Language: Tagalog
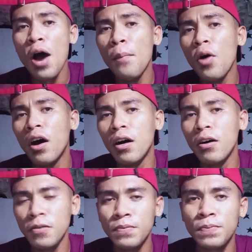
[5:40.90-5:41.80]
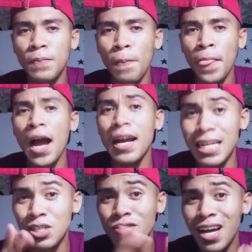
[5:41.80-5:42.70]
Pa, ang
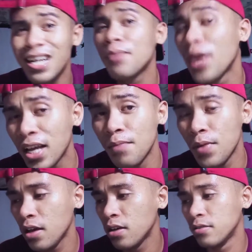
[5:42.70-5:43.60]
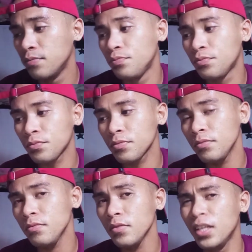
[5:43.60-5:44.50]
rason nga nag-break kami.
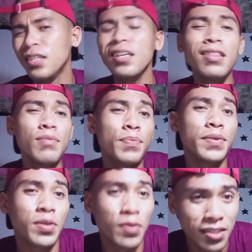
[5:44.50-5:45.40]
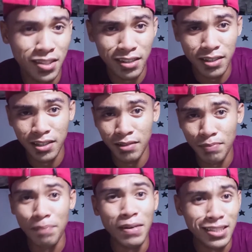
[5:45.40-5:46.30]
Hindi, hindi mo pasagot si
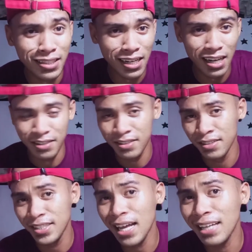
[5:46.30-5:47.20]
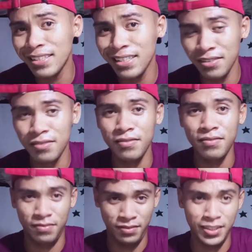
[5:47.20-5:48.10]
Papa siya. Si Daddy.
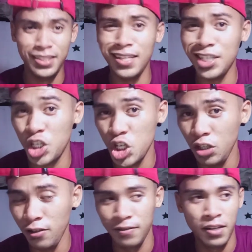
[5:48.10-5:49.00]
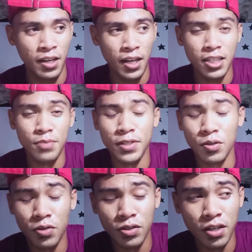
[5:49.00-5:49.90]
Si Daddy chill. Hindi mo
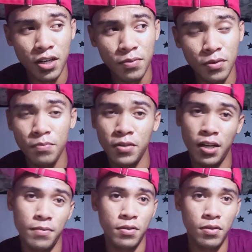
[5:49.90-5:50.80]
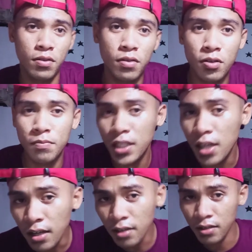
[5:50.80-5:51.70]
pasagot niya. Munimi ka mo to. Do, no
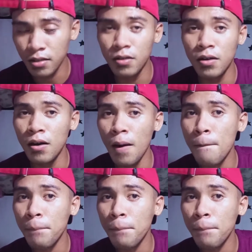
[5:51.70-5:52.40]
man eh. Do.